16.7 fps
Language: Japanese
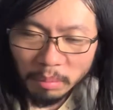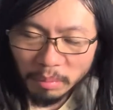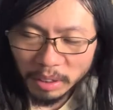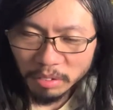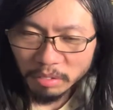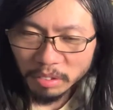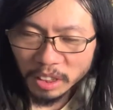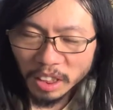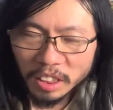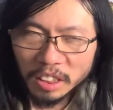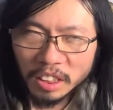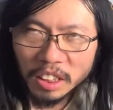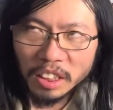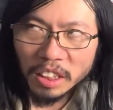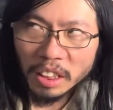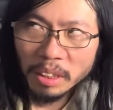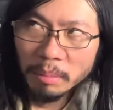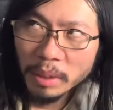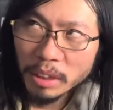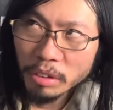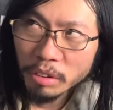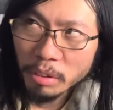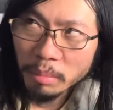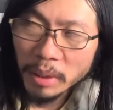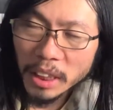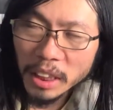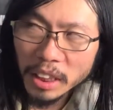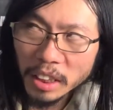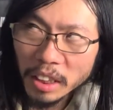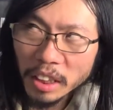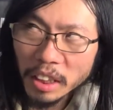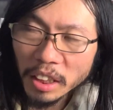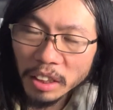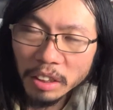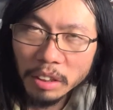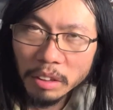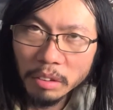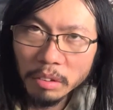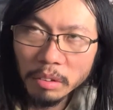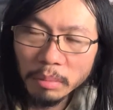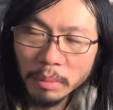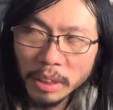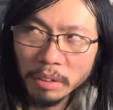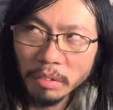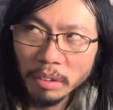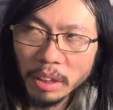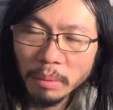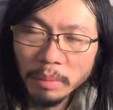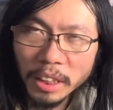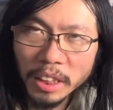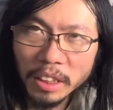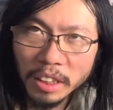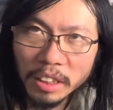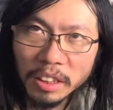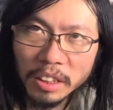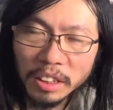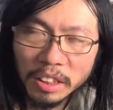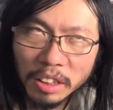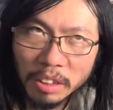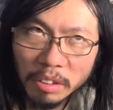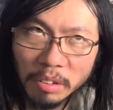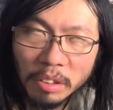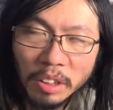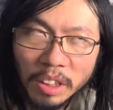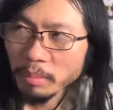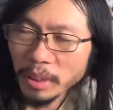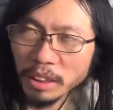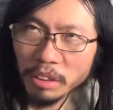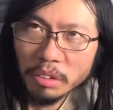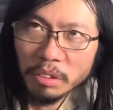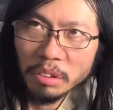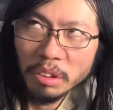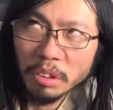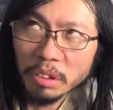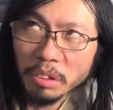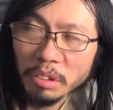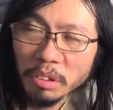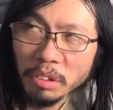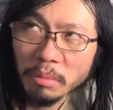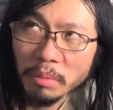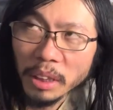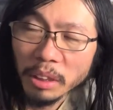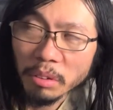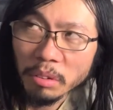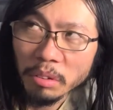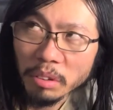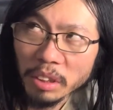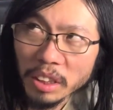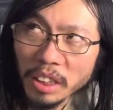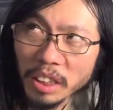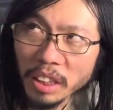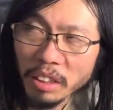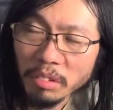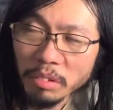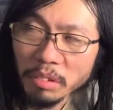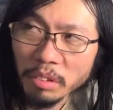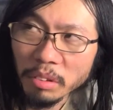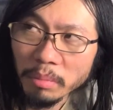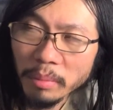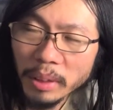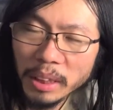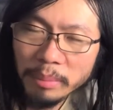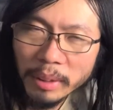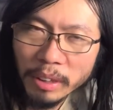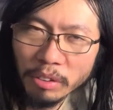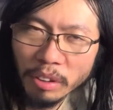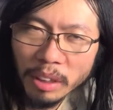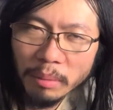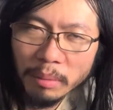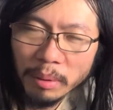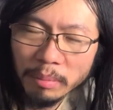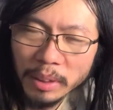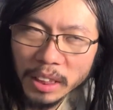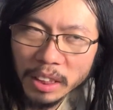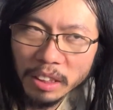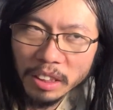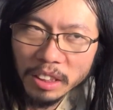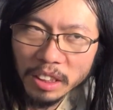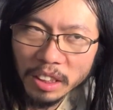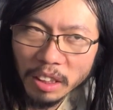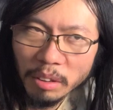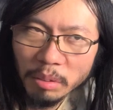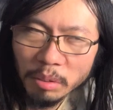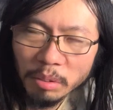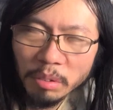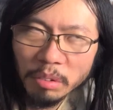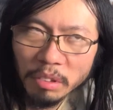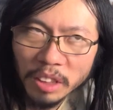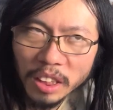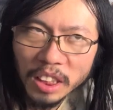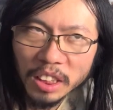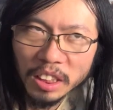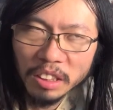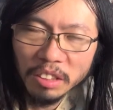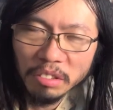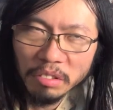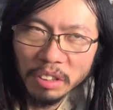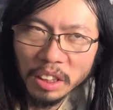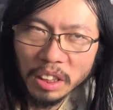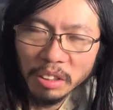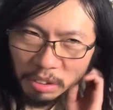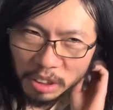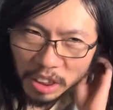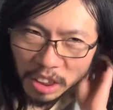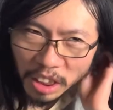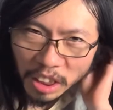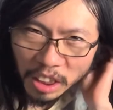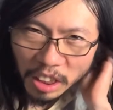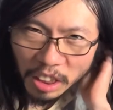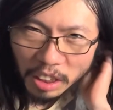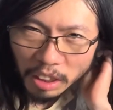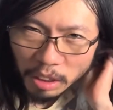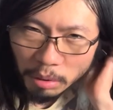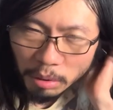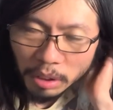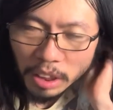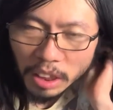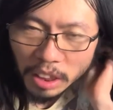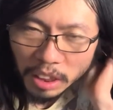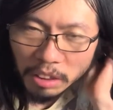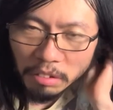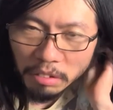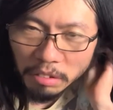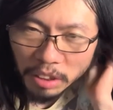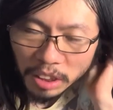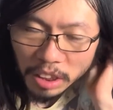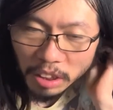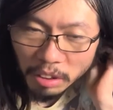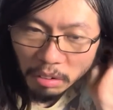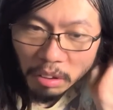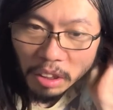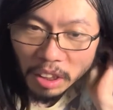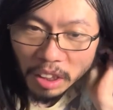その3人が、そのメインでやっている、ドラマなんですけど、ちょうどその、今期、今ドラマ見てるやつほとんどないんですよね。しがてらだけ追いかけてるんですけど、